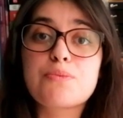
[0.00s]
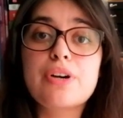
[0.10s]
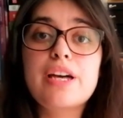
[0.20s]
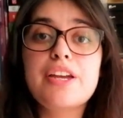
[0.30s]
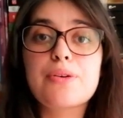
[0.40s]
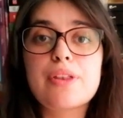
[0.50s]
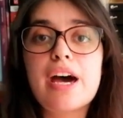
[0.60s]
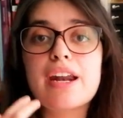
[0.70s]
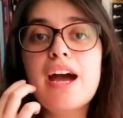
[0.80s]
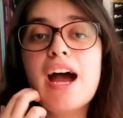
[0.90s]
nos puede
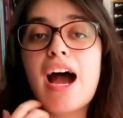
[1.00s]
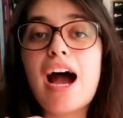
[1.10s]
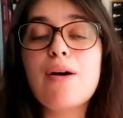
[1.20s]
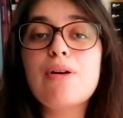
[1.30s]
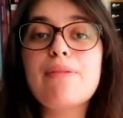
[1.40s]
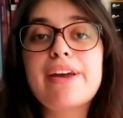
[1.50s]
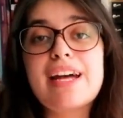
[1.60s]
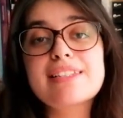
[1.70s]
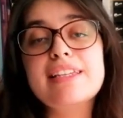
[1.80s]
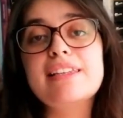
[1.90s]
ayudar a volver
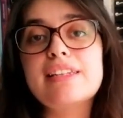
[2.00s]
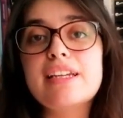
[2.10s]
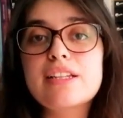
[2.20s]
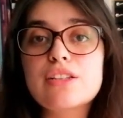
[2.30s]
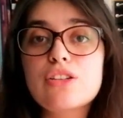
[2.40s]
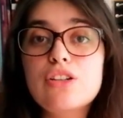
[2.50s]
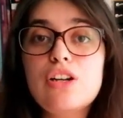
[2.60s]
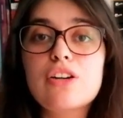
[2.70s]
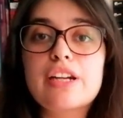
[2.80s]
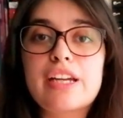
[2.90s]
a sentir todo
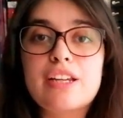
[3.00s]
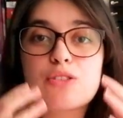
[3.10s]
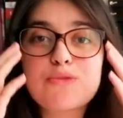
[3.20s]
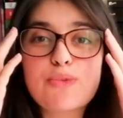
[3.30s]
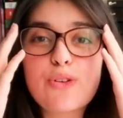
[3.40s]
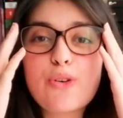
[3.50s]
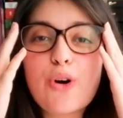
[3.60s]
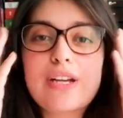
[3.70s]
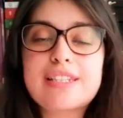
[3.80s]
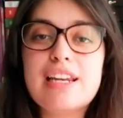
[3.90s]
lo que nos
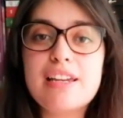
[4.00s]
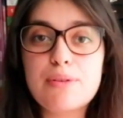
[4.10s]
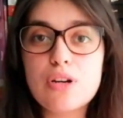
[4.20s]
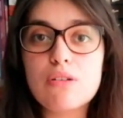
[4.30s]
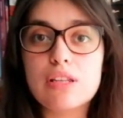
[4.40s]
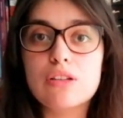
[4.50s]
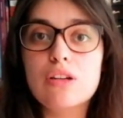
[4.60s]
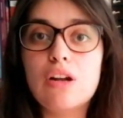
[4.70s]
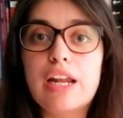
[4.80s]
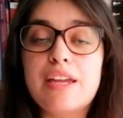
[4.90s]
produjo ese libro cuando
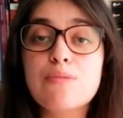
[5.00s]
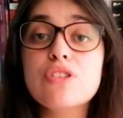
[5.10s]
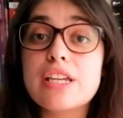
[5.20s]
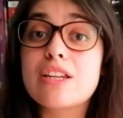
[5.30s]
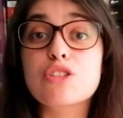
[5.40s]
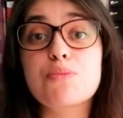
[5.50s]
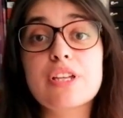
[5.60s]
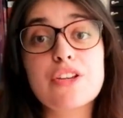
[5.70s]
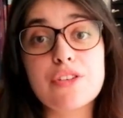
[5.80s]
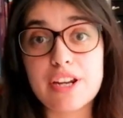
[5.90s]
lo leímos y nos
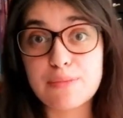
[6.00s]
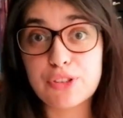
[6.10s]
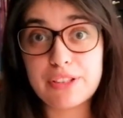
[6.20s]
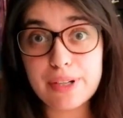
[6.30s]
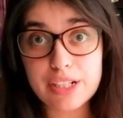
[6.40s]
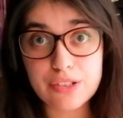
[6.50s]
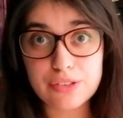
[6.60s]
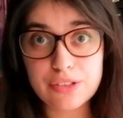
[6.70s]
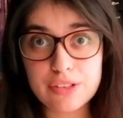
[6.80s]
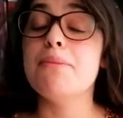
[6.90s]
puede ayudar a motivarnos.